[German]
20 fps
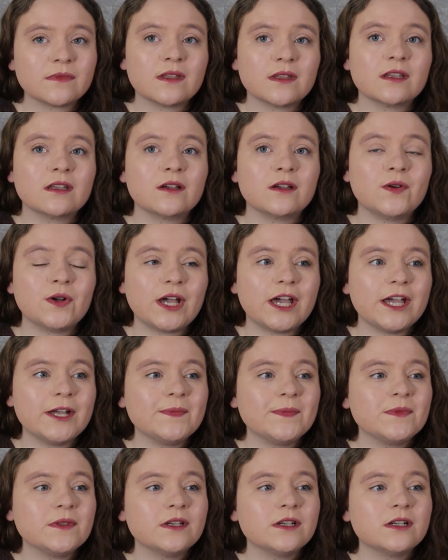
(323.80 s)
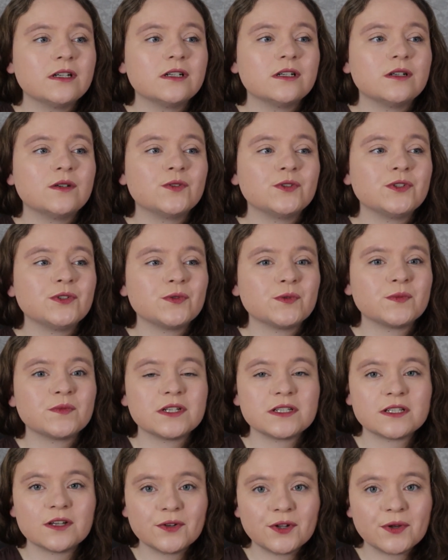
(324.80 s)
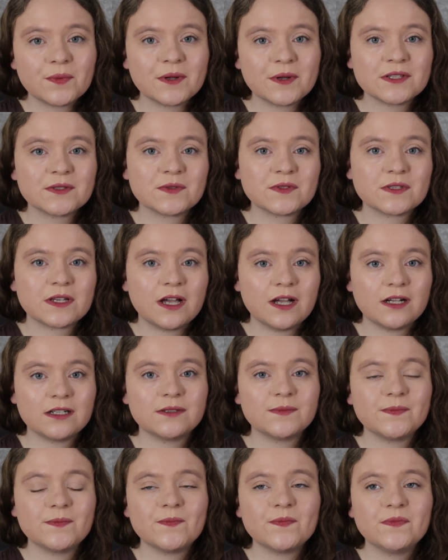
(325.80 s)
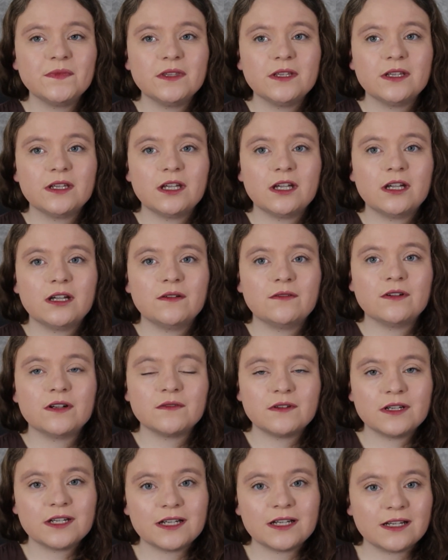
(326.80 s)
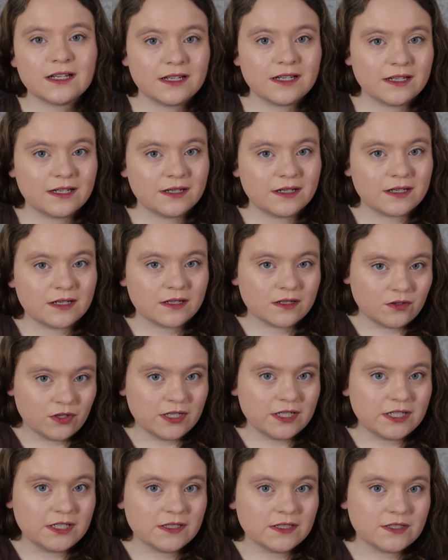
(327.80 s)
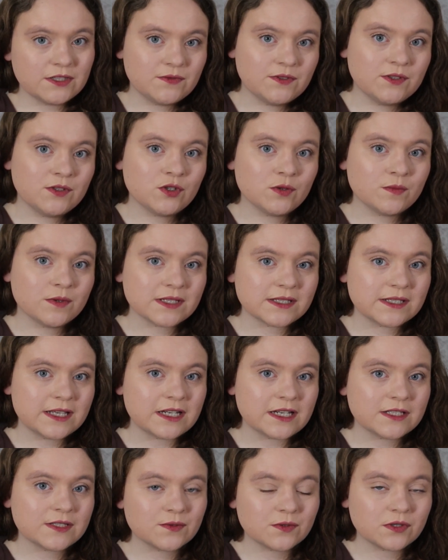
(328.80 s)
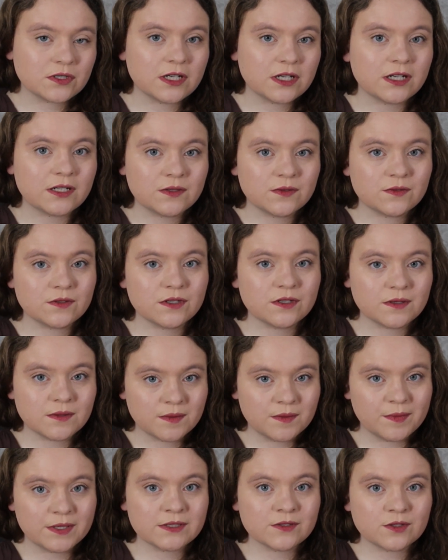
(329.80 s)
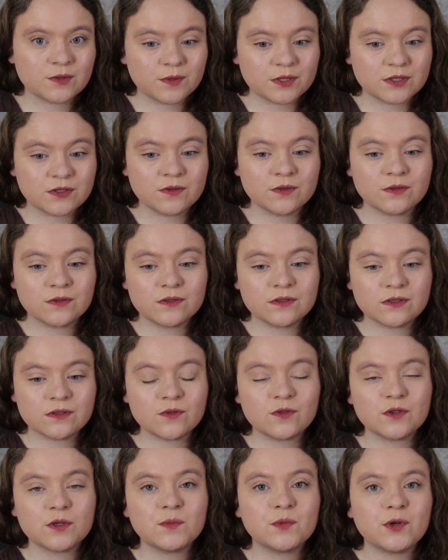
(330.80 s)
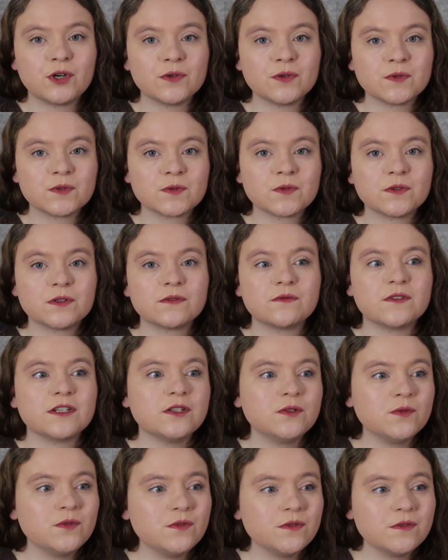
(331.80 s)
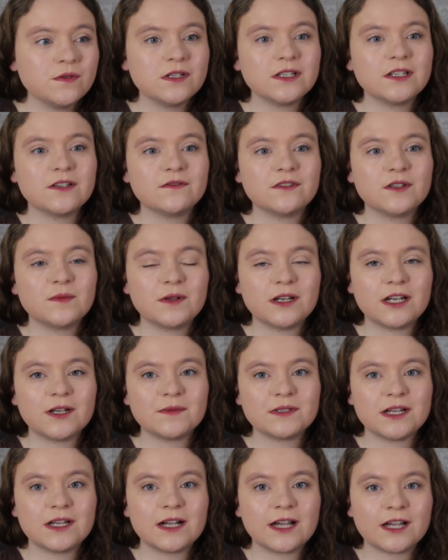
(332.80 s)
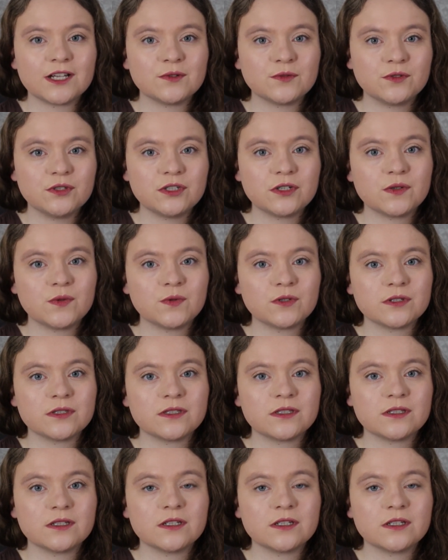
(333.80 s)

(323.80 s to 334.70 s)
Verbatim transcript: Okay? Und um das auch nochmal zu sagen, weil wir ja neulich dieses Video über Sexsucht hatten oder Masturbationssucht, Pornosucht, wenn du dir viermal am Tag einen runterholst